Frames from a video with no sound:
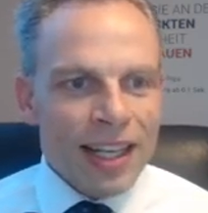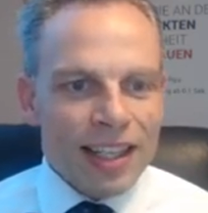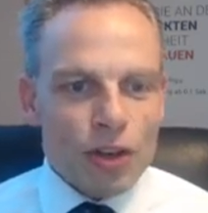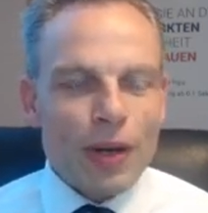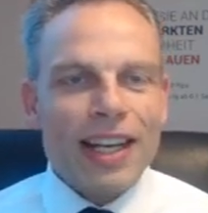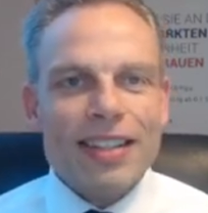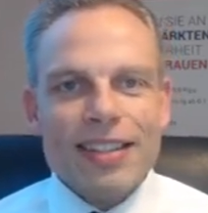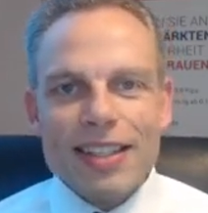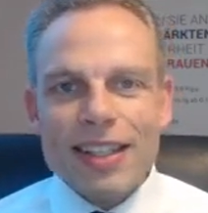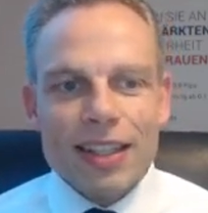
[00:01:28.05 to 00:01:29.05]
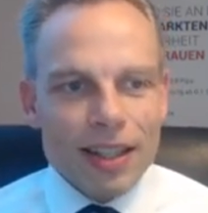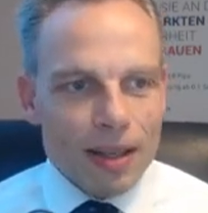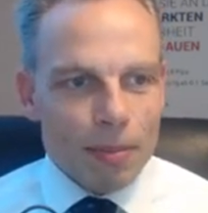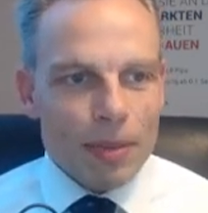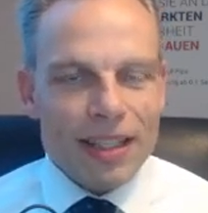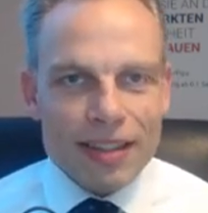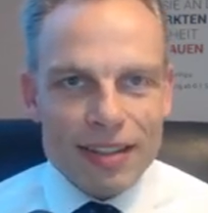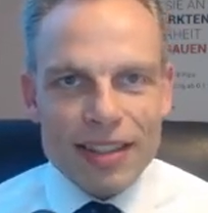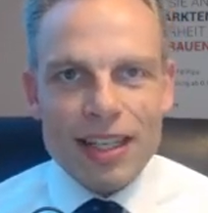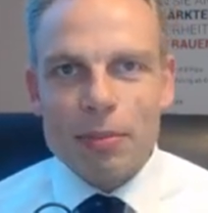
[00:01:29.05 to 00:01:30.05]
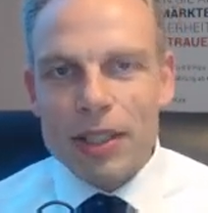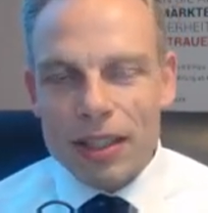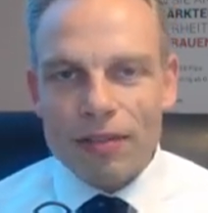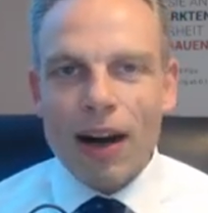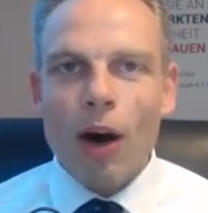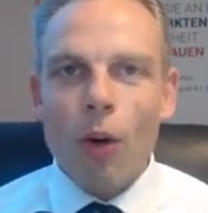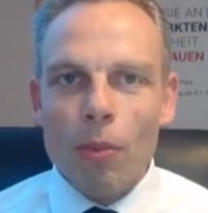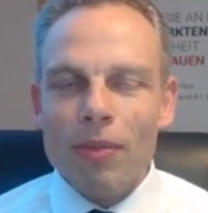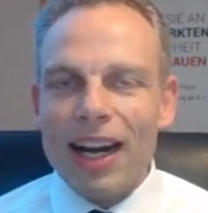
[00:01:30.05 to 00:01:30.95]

traden Sie mit Tickmill. Warum?